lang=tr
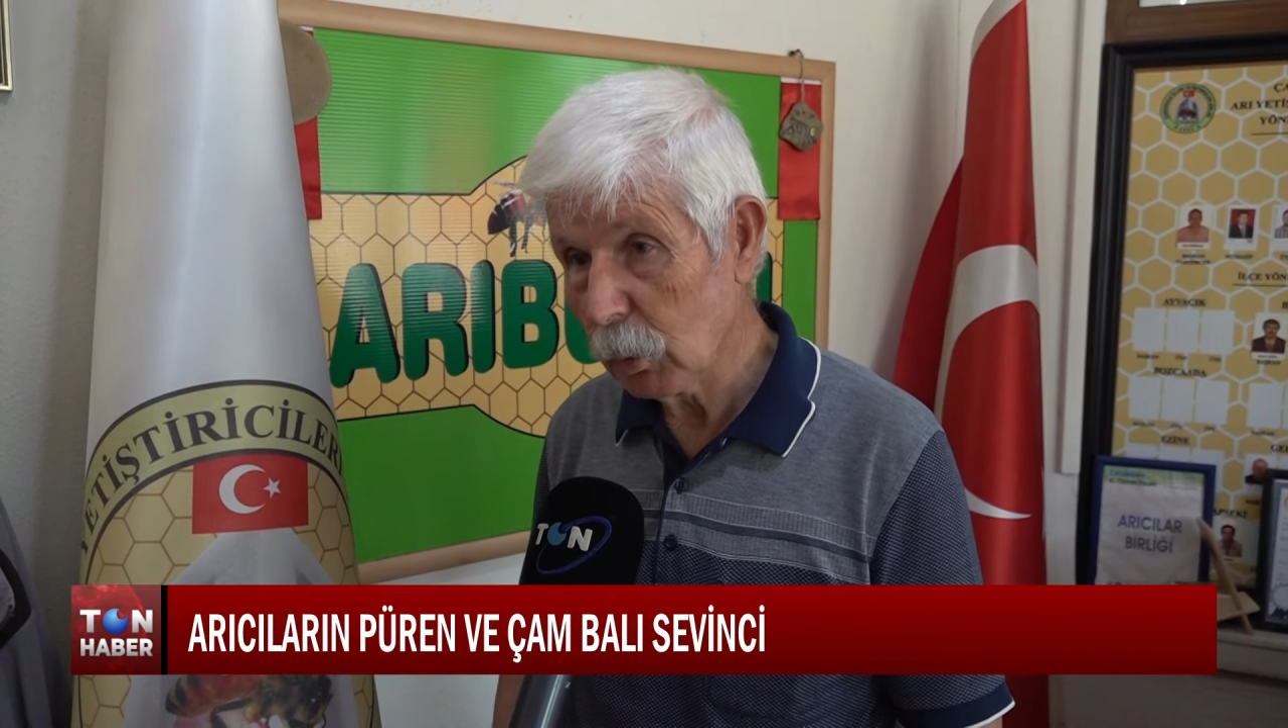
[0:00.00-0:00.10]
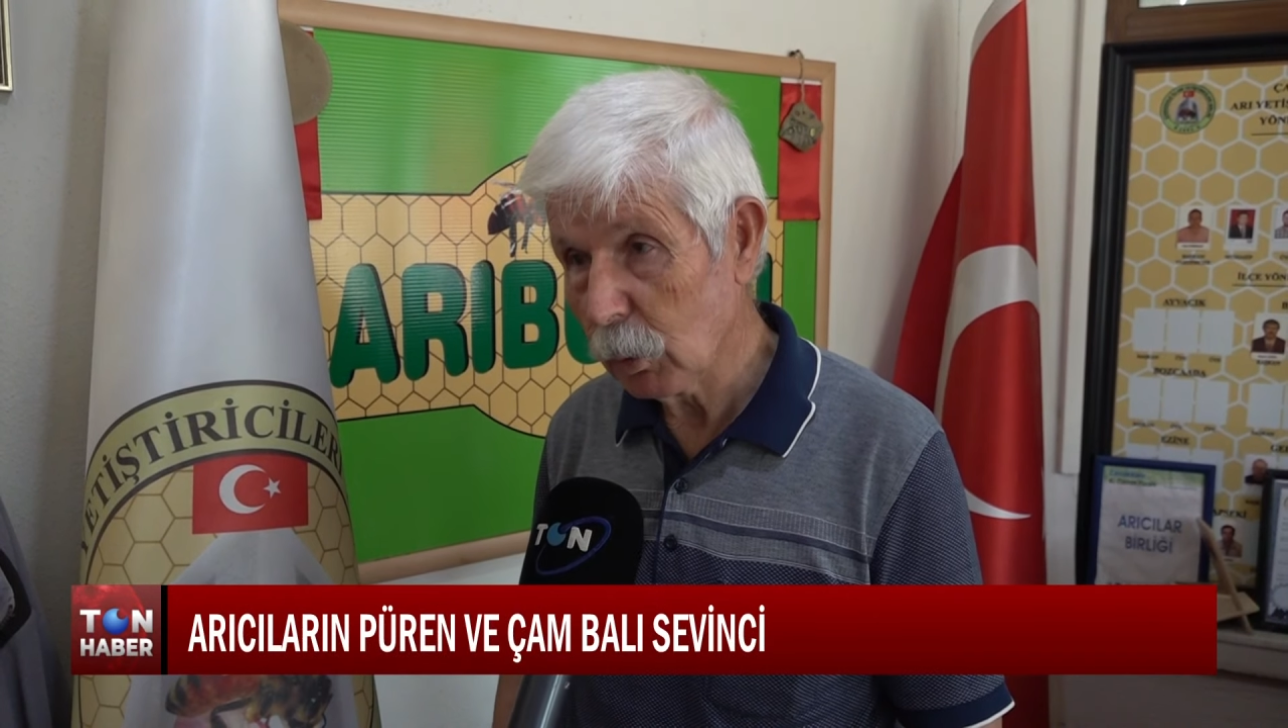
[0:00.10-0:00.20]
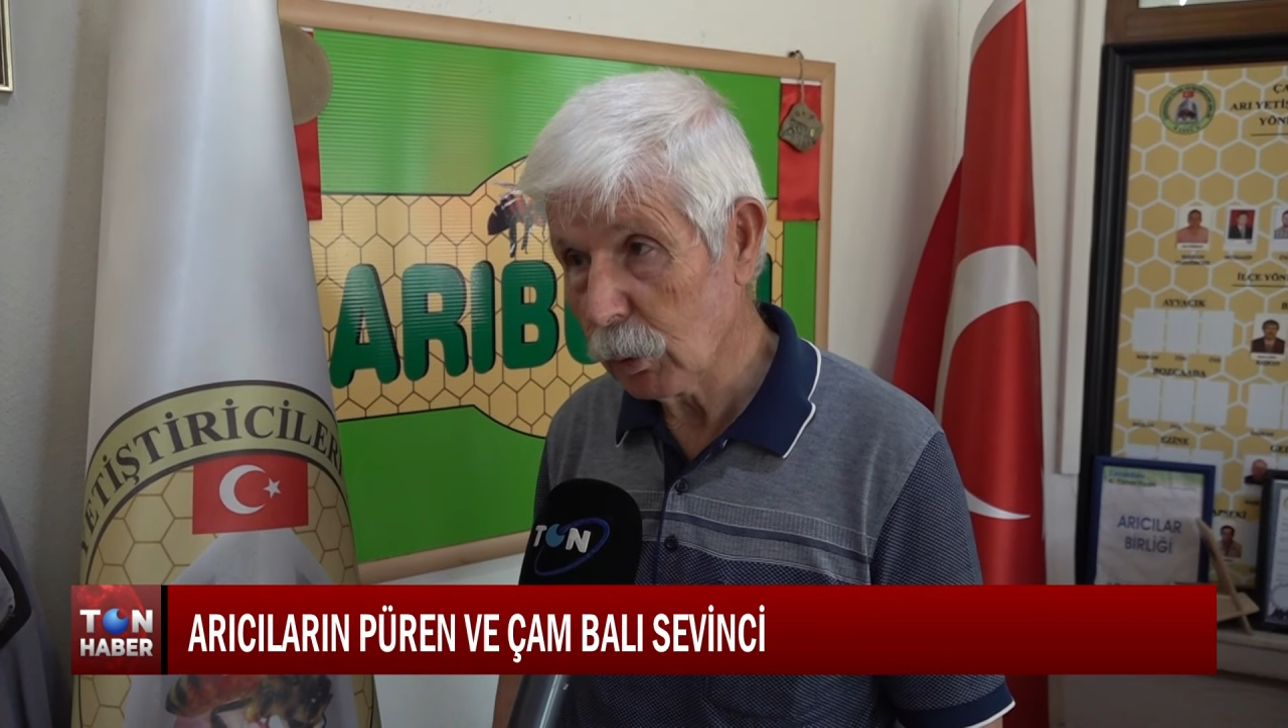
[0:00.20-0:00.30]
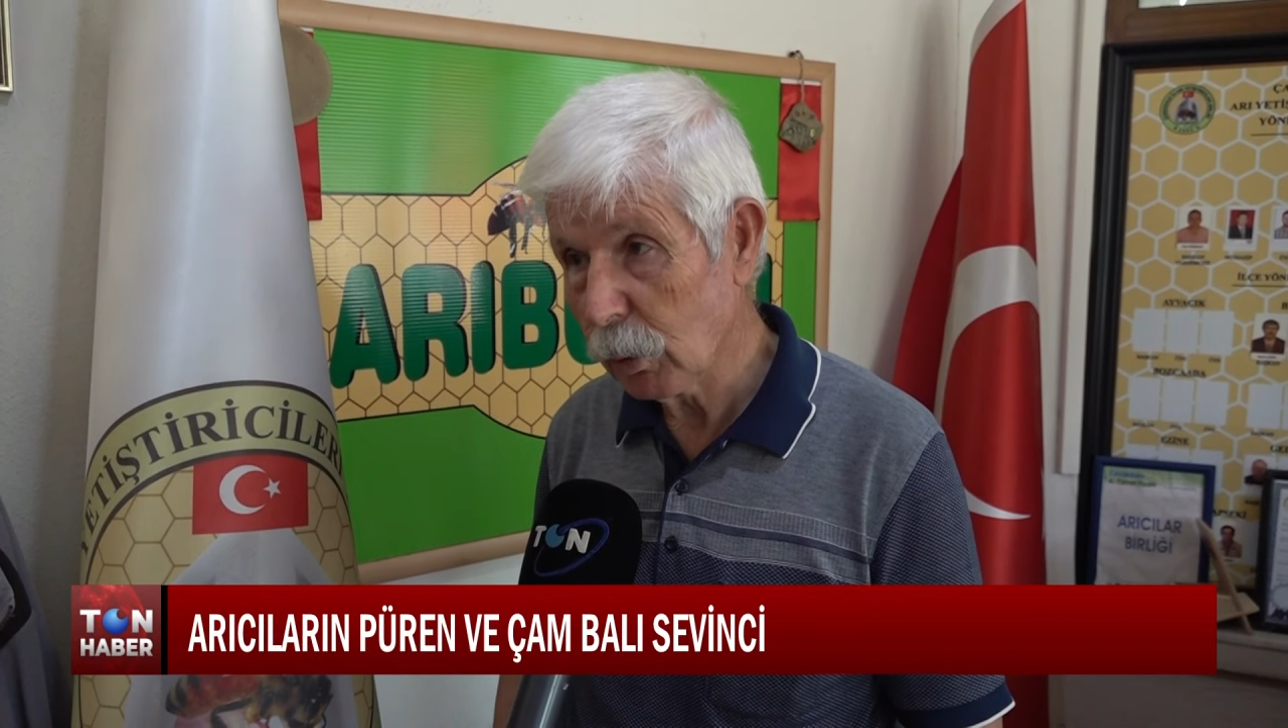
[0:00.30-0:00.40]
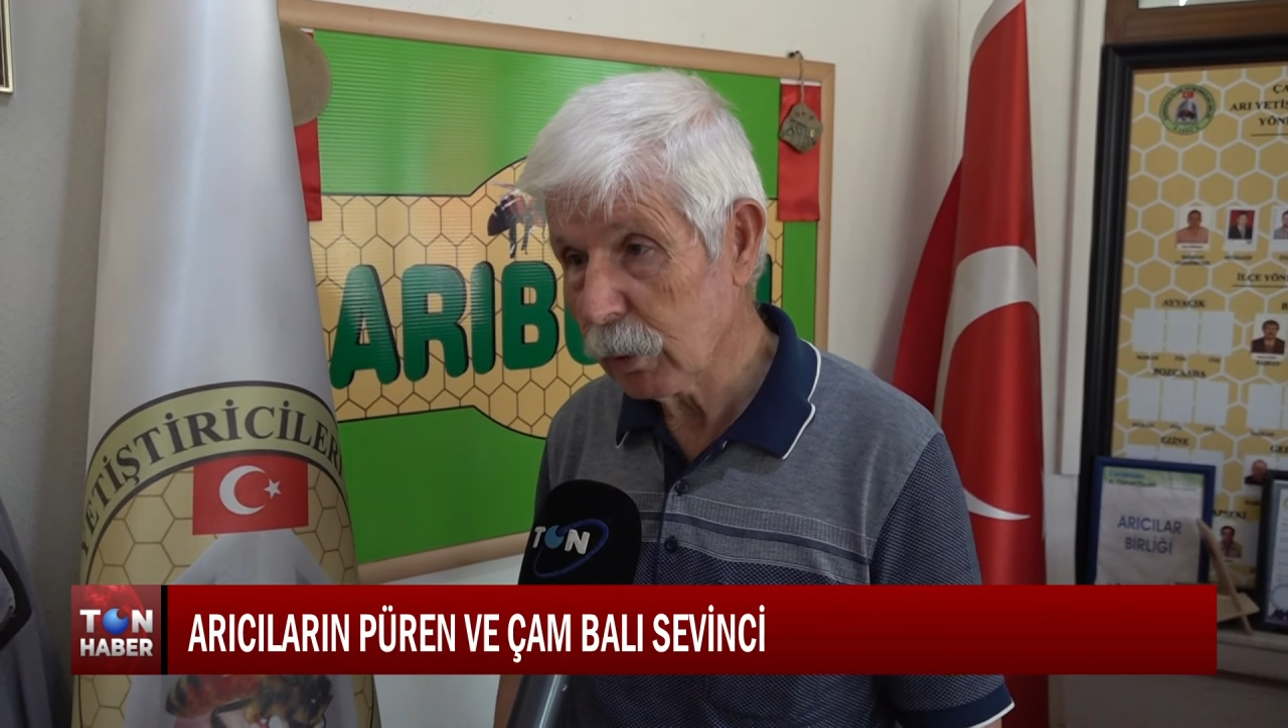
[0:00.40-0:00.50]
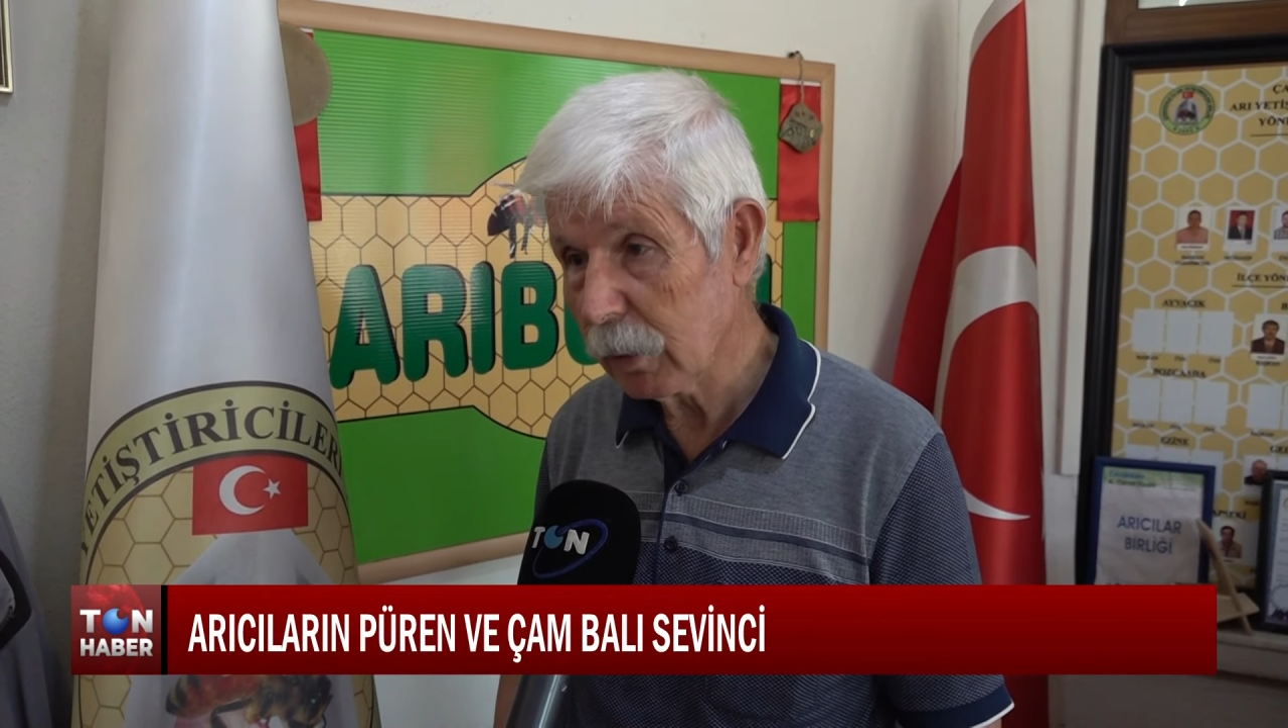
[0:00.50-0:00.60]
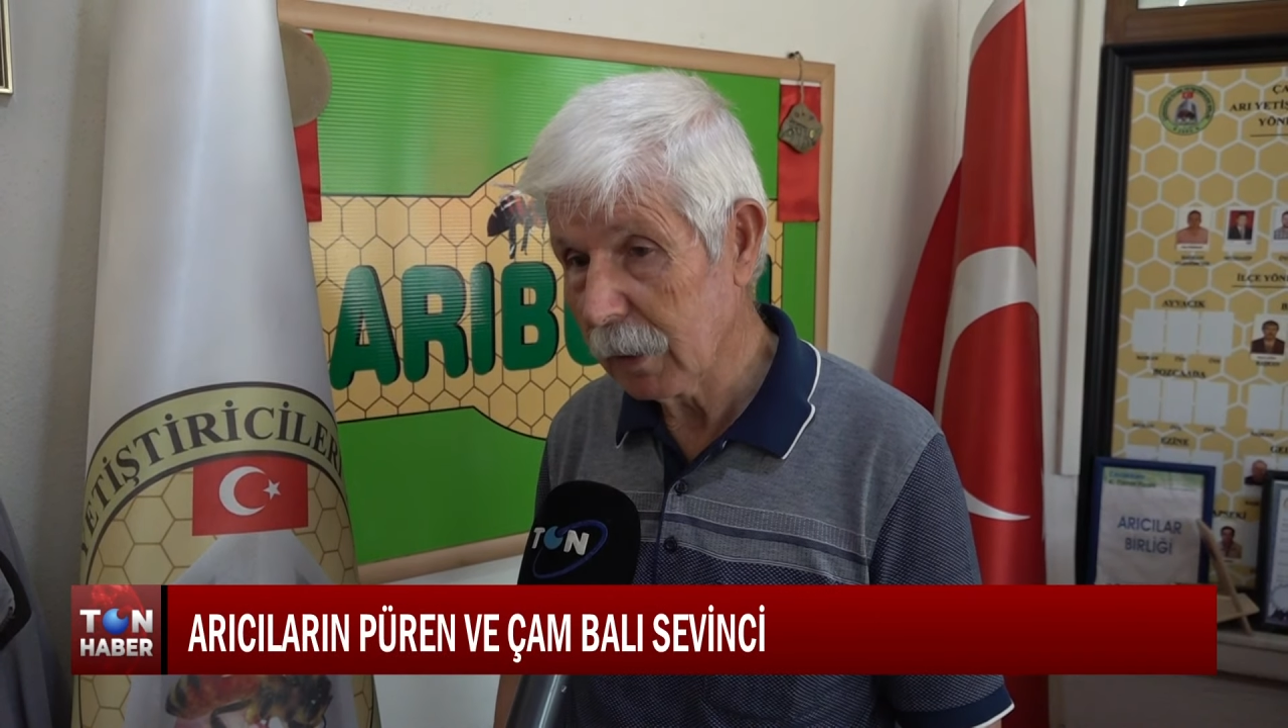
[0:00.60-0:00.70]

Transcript: 3-4